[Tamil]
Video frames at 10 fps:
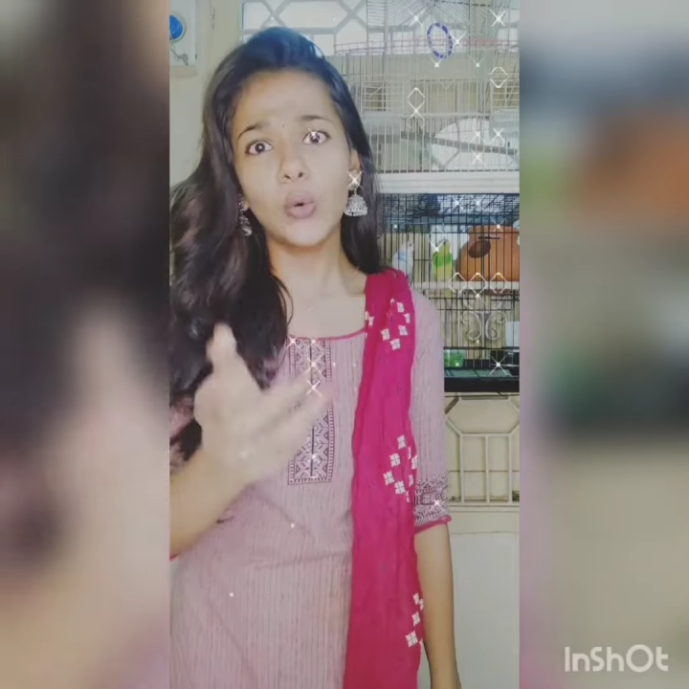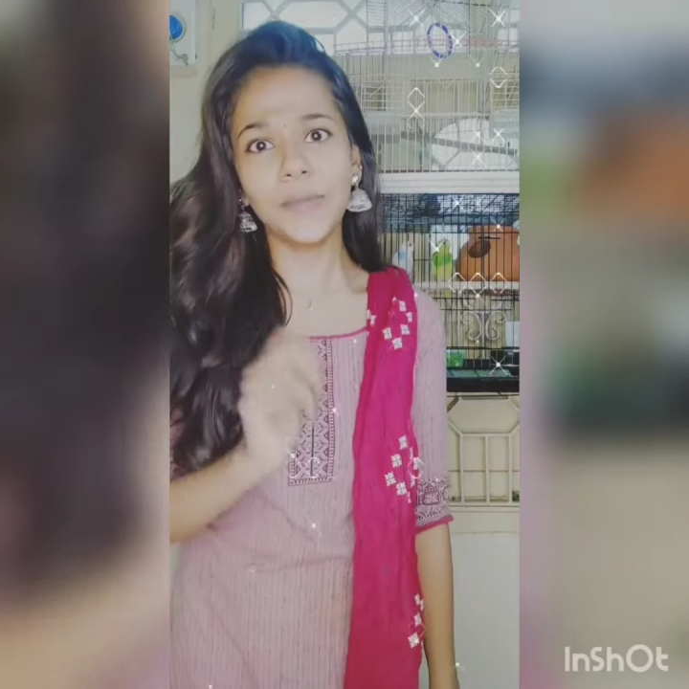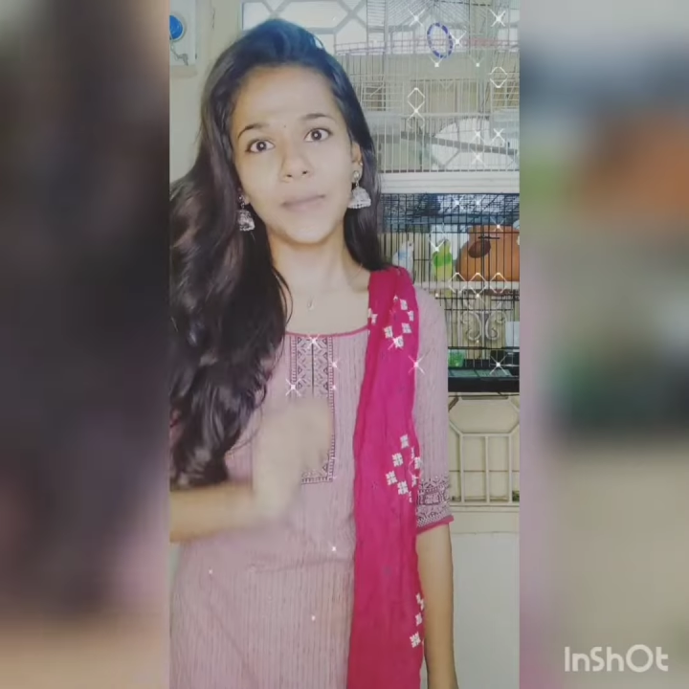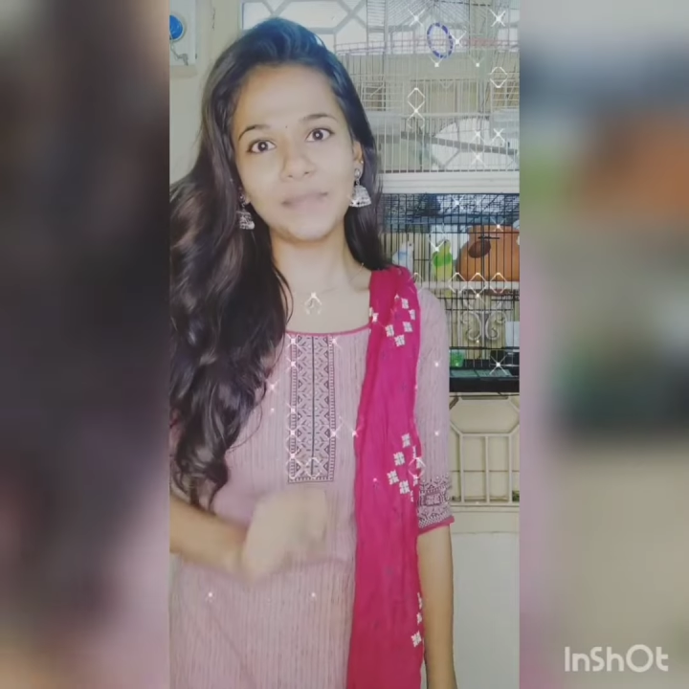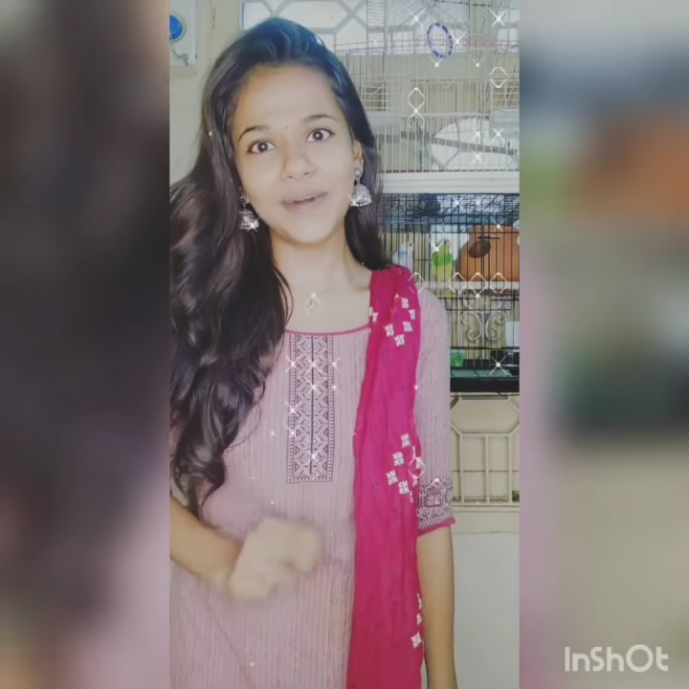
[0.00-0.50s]

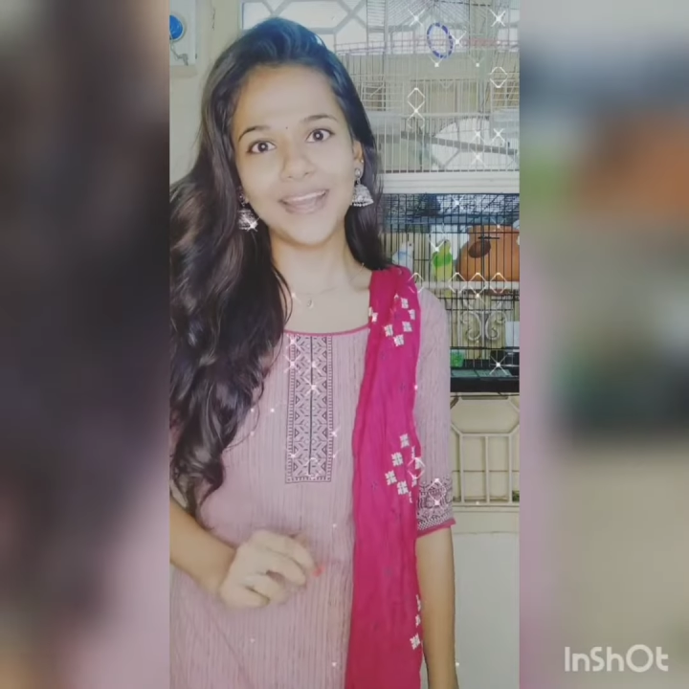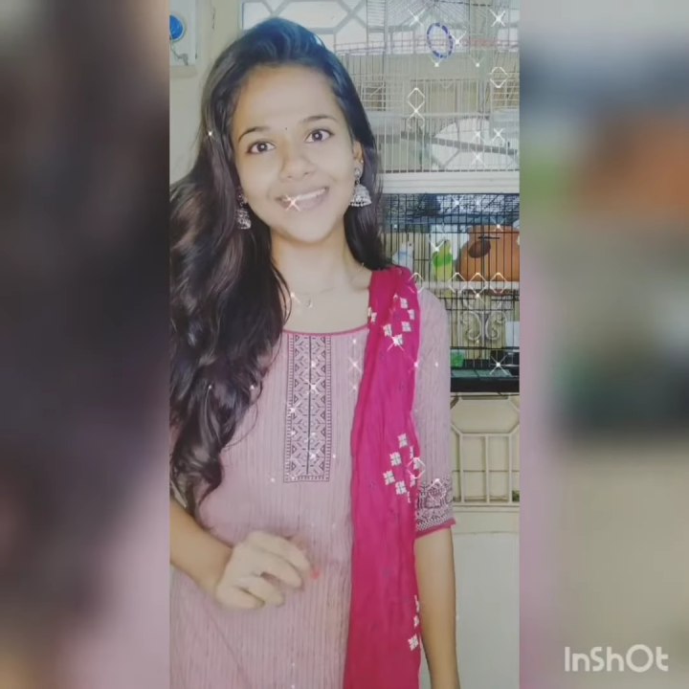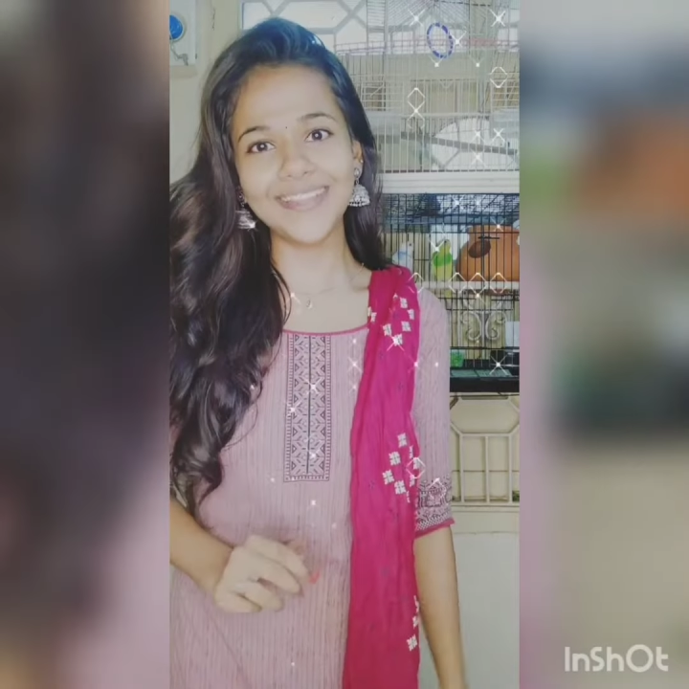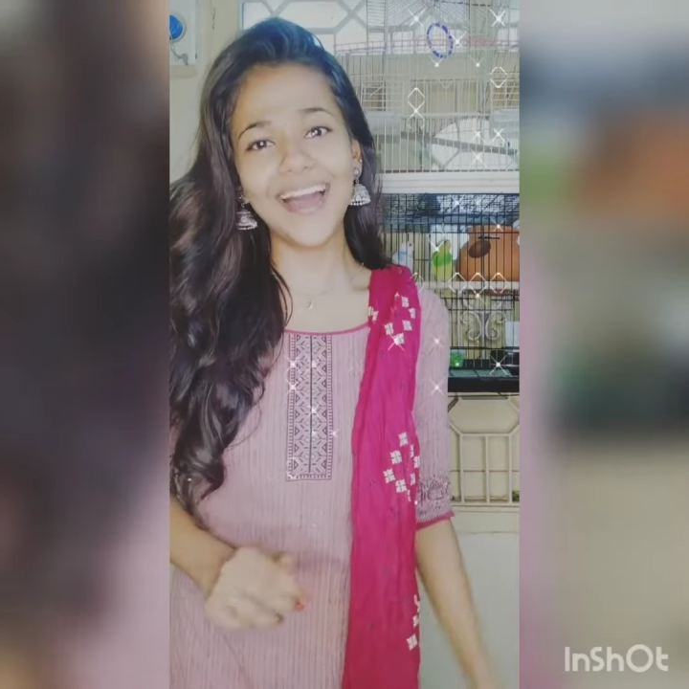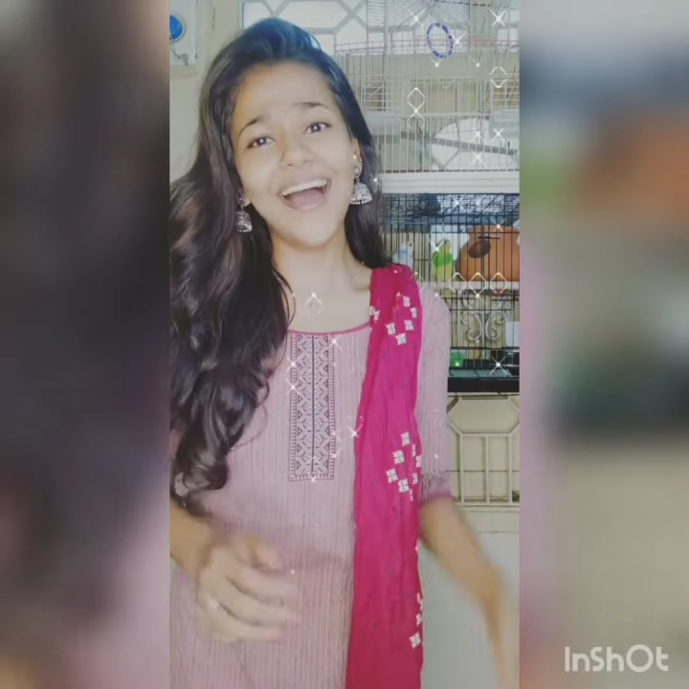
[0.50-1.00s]
ஒன்னு மீட்
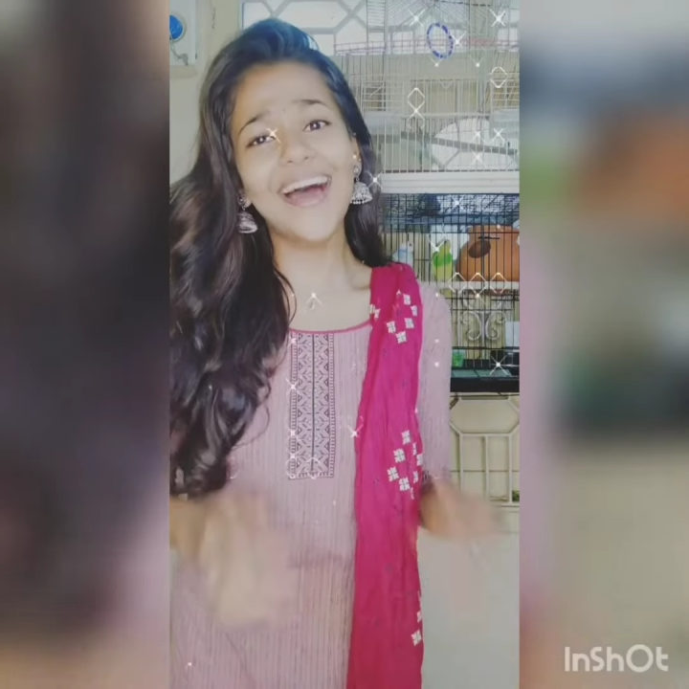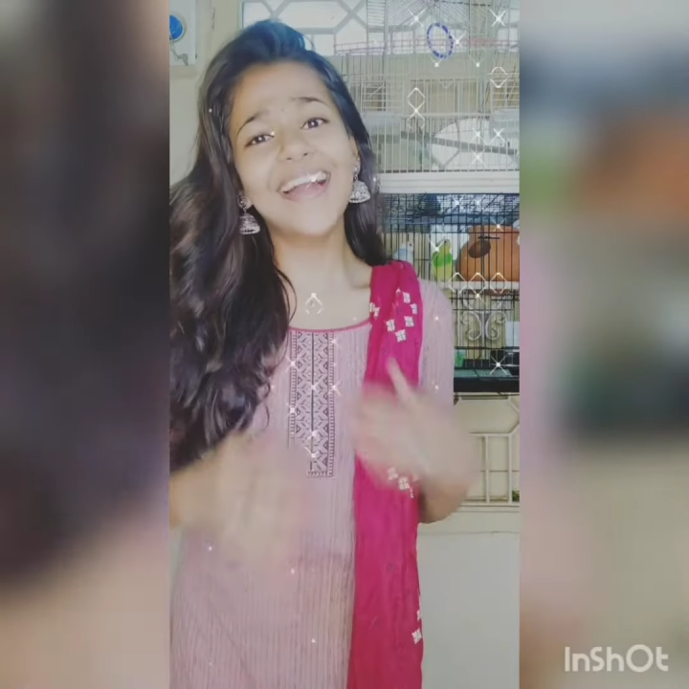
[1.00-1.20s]
பண்ணிருந்தேனா